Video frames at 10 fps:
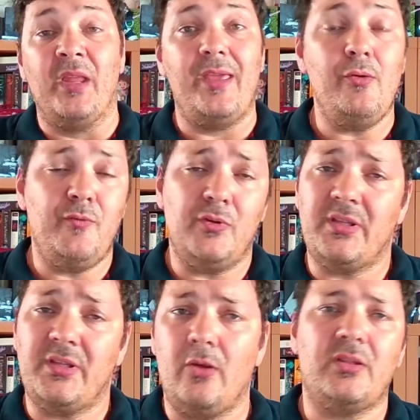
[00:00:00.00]
E eu vou
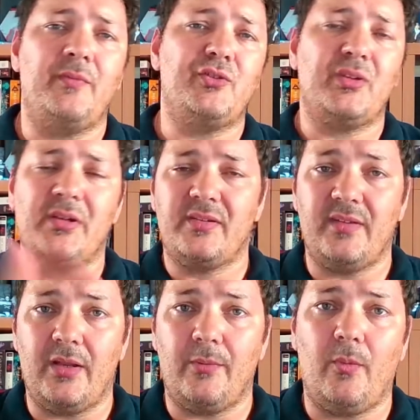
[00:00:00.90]
também outra vez
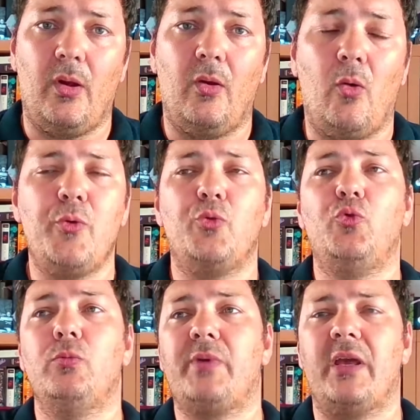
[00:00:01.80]
regressar ao, ao
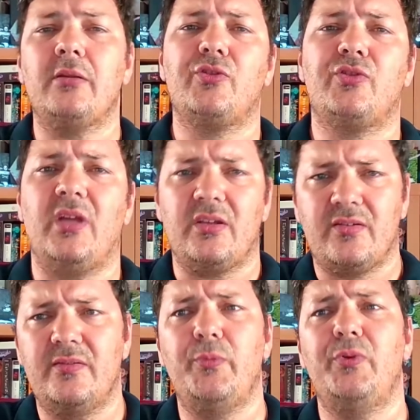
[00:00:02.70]
YouTube, quero testar
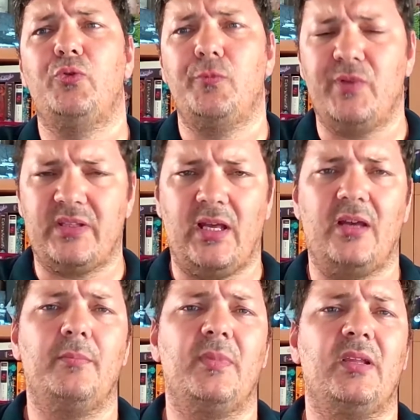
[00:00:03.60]
se o YouTube já
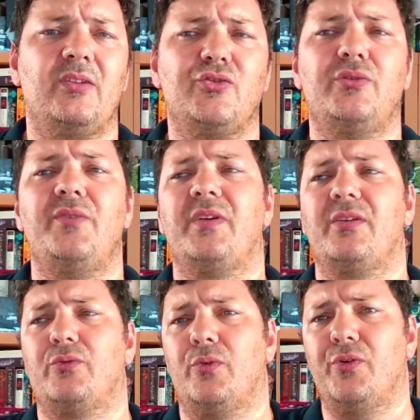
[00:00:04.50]
está a mandar as
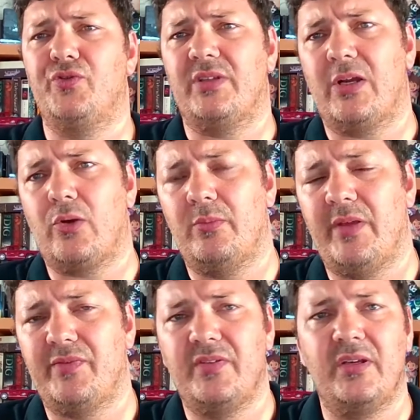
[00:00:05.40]
notificações, já está como
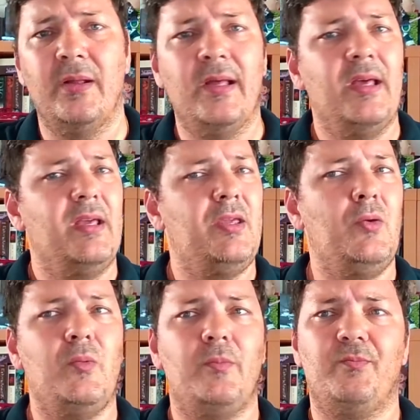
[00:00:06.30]
deve ser, e
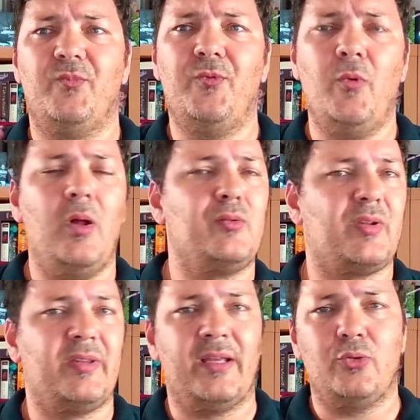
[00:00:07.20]
eu vou
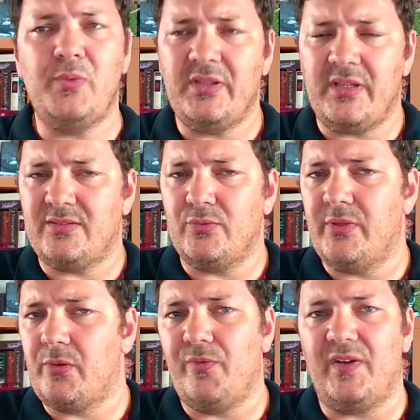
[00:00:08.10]
alternando. Não interessa
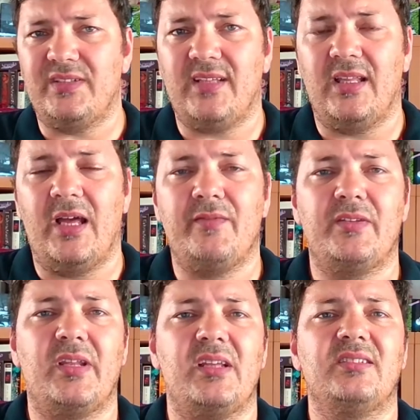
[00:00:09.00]
onde é que eu faço a live,
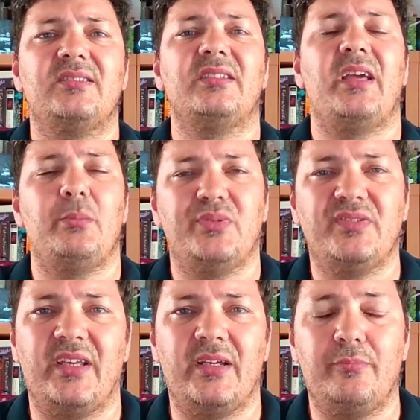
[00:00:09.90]
interessa assim quem me
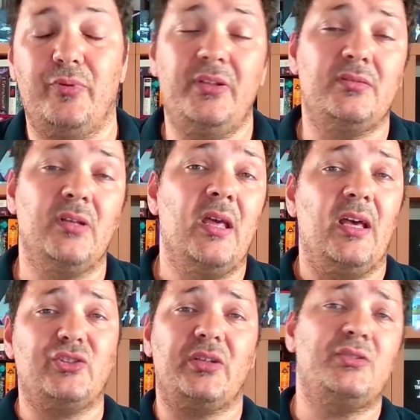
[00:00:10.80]
segue. Por isso,
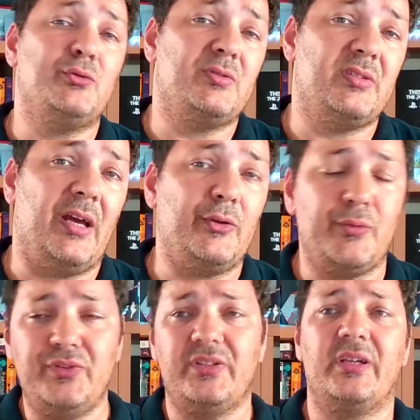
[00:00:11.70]
as redes sociais,
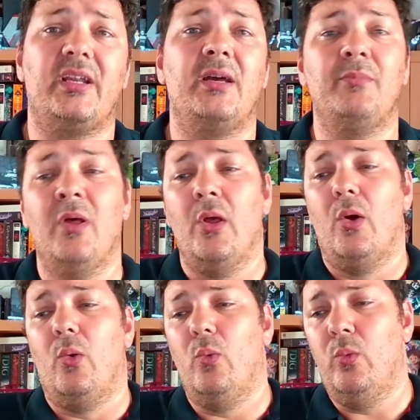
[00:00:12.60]
o Instagram,
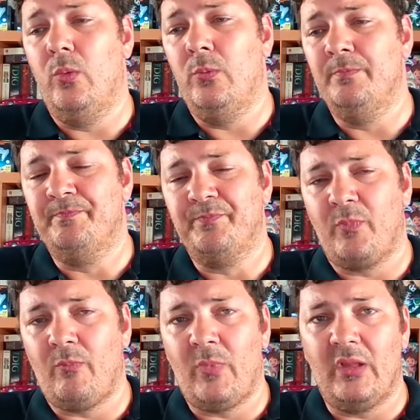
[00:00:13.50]
o
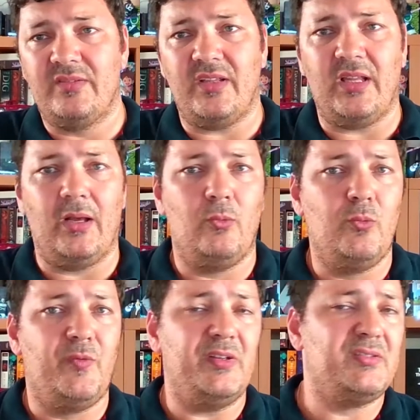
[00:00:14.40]
hum, sei lá,
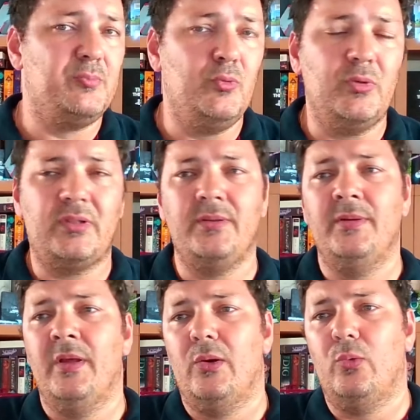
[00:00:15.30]
o Facebook,
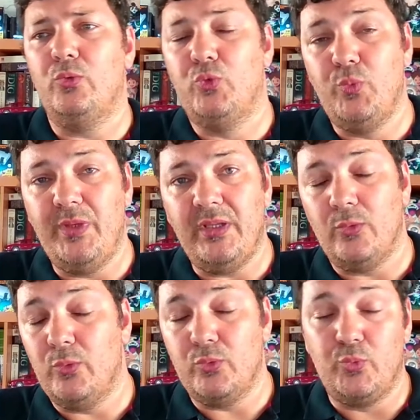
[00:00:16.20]
o, twi
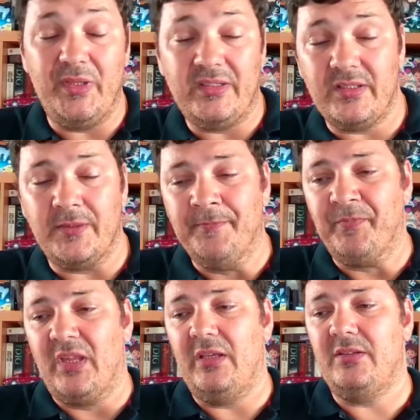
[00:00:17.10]
o Twitter
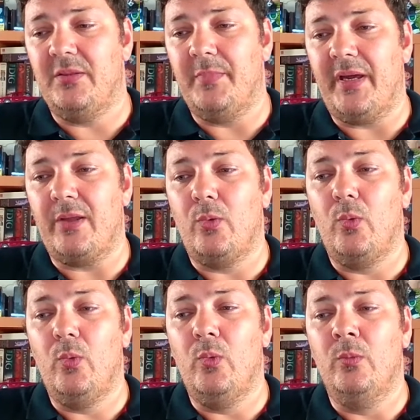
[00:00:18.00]
e também
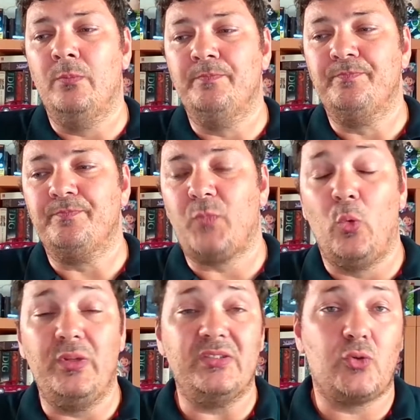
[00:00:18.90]
o, hum,
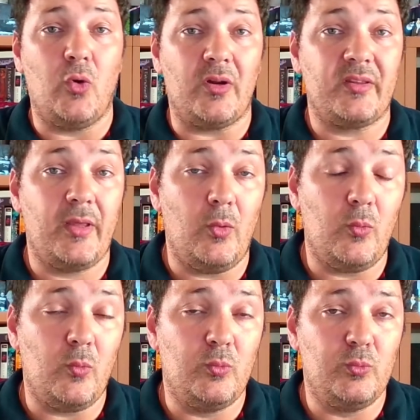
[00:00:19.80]
o Discord, que é o,
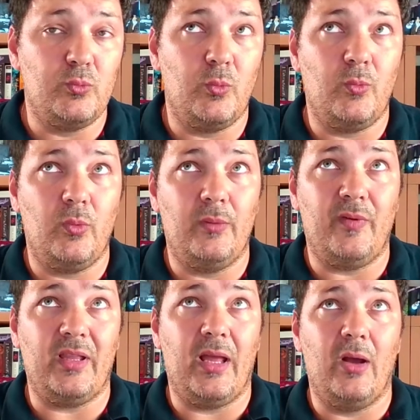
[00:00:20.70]
o
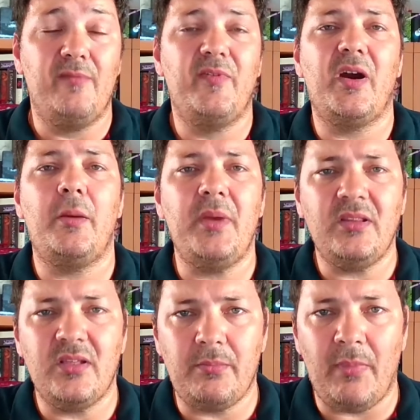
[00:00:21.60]
vá lá, a
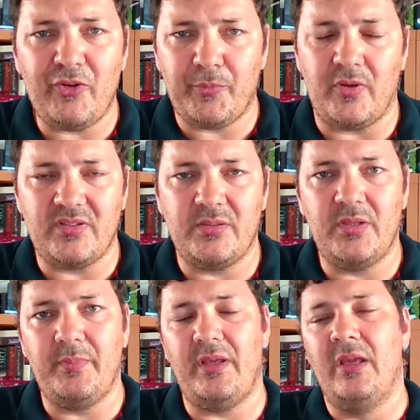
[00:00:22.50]
ferramenta que mais
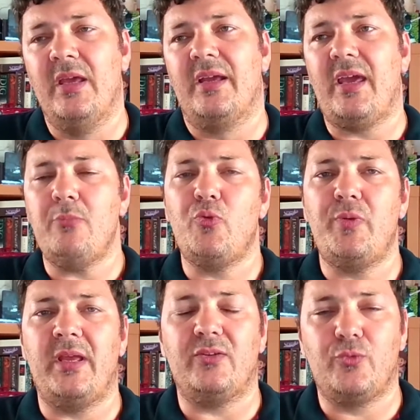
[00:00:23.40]
próxima de mim, quem me
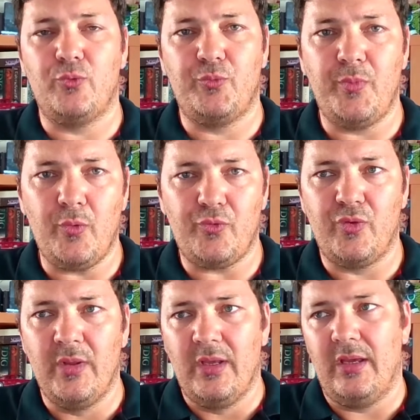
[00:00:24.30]
conhece, os
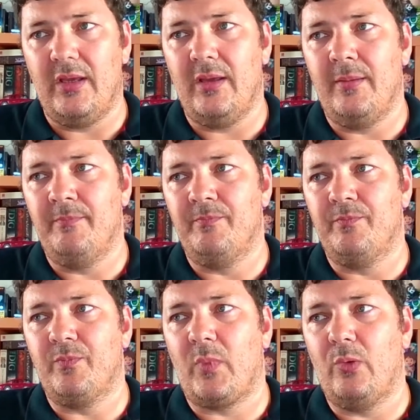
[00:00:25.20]
meus,
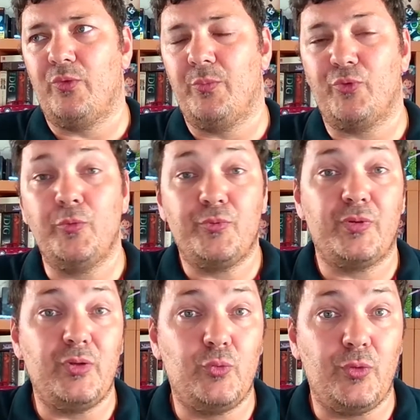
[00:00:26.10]
um, os meus
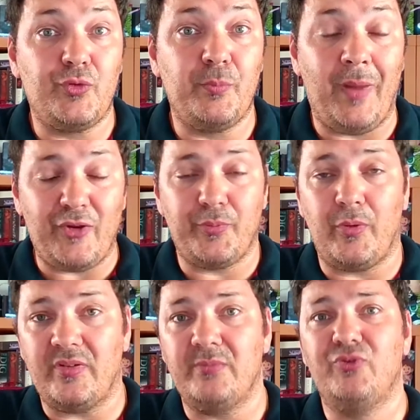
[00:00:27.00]
subscritores mais
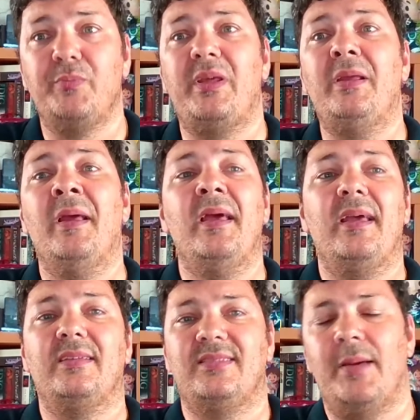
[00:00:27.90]
próximos de mim
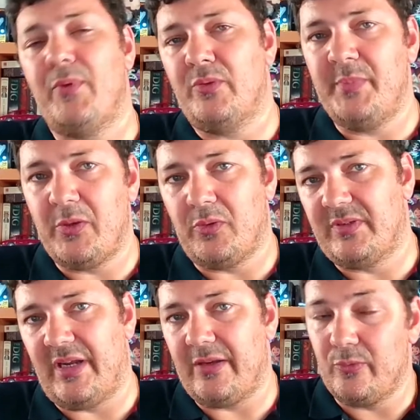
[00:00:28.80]
sabem onde me
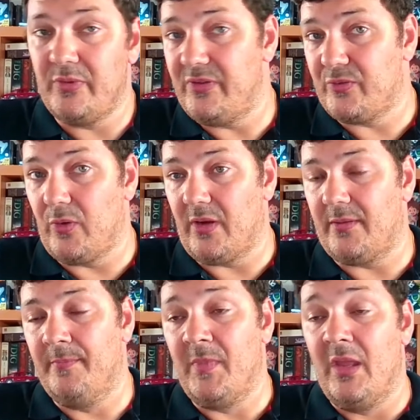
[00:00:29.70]
encontrar no Discord.